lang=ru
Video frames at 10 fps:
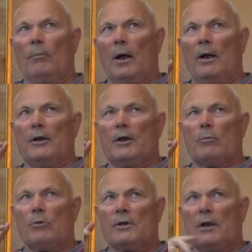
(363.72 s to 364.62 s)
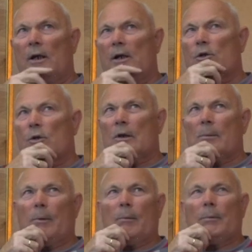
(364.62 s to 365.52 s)
маленькому стаканчику,
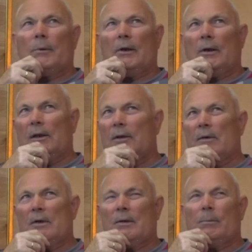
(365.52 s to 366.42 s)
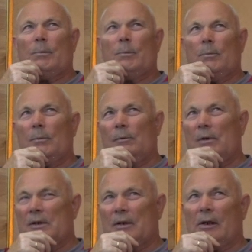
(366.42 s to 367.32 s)
это, по-моему, наверное, 200
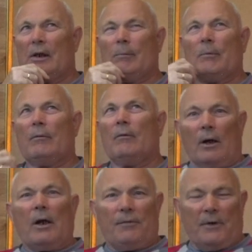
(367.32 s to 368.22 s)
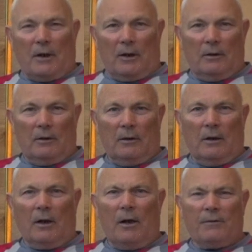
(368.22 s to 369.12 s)
200 граммов графика.
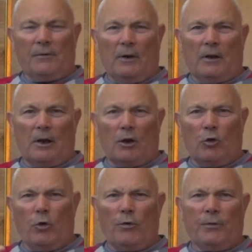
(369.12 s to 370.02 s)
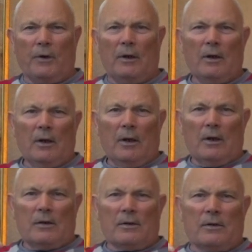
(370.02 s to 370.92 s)
Раф – это кофе
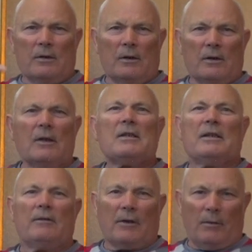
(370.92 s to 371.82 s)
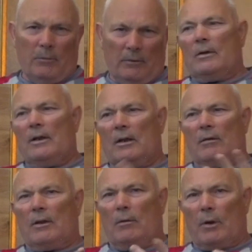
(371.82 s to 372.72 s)
с, со сливками. До
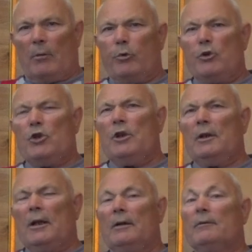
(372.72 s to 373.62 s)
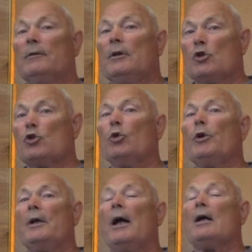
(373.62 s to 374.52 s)
этого там капучино. И
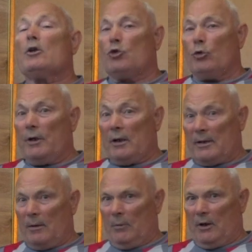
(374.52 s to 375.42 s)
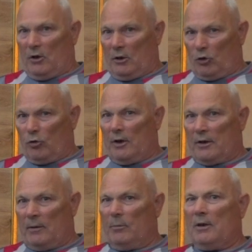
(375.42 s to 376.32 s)
что я, что я заметил? Что я
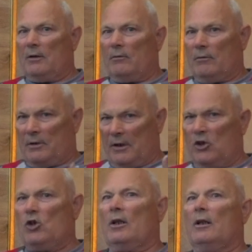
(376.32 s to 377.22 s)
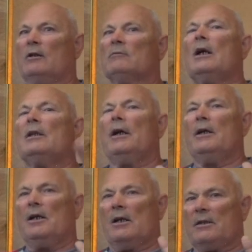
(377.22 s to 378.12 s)
заметил сначала? Когда
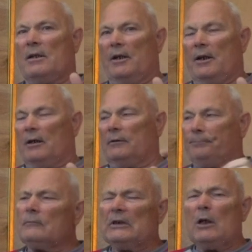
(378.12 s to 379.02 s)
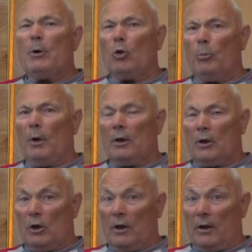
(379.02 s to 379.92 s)
я стоял и
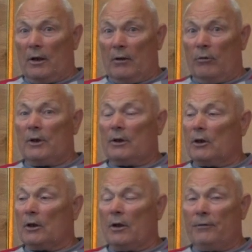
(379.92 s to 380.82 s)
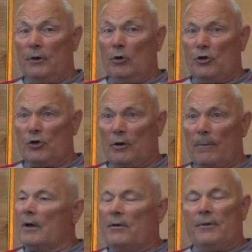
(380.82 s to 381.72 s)
покупал вот этот кофеечек,
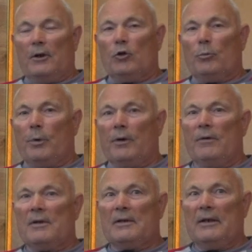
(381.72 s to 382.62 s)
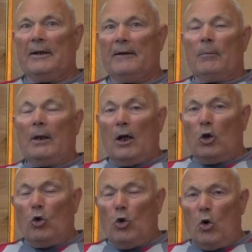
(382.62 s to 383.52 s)
кофейню привезли,
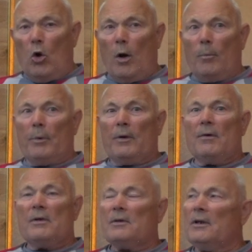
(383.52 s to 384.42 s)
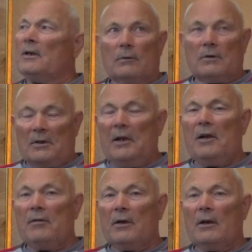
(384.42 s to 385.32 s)
молоко привезли,
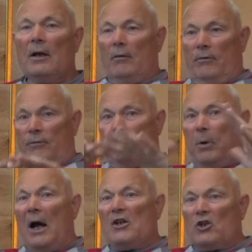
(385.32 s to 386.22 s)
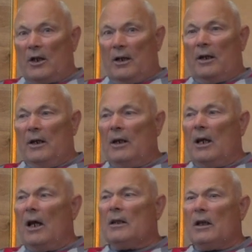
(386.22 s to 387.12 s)
сливки в пачках. И
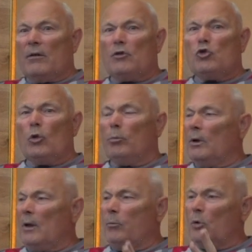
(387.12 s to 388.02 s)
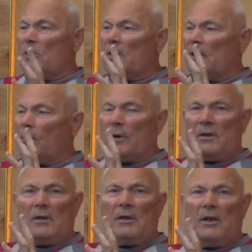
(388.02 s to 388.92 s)
это все было
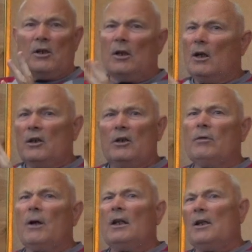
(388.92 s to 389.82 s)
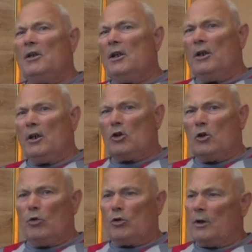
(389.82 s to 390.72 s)
просто-напросто, знаете, не в холодильник
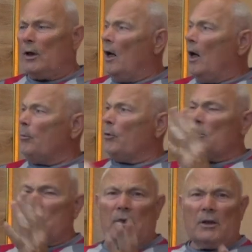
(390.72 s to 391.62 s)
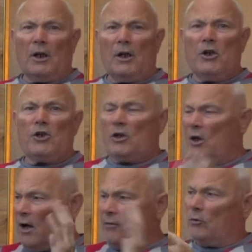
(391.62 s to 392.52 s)
сложено, а просто открыли
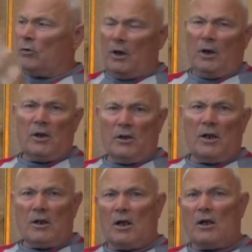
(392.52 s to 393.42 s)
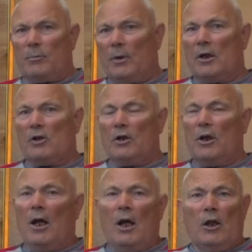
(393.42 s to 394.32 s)
шкаф, туда раз-раз-раз положили.